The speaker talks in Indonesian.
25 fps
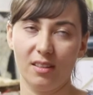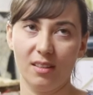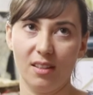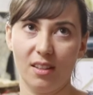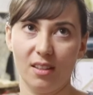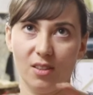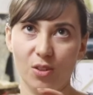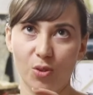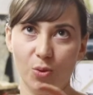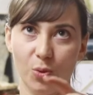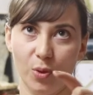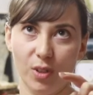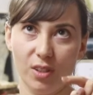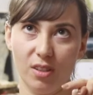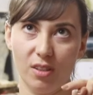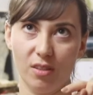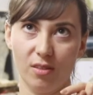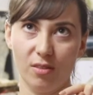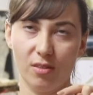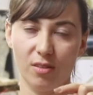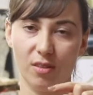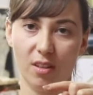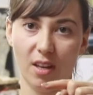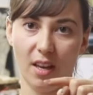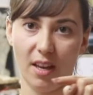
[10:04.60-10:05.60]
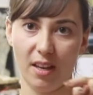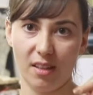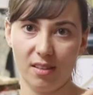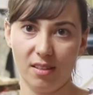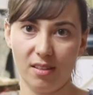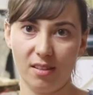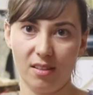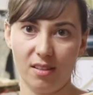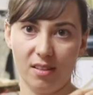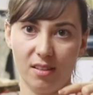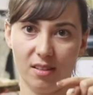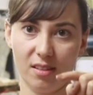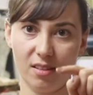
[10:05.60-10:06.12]
dan Swiss itu
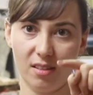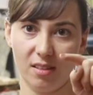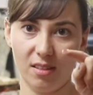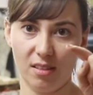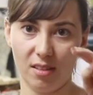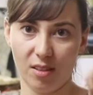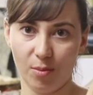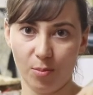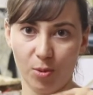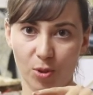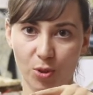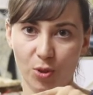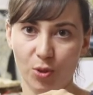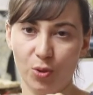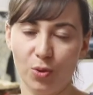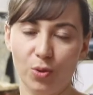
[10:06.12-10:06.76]
S W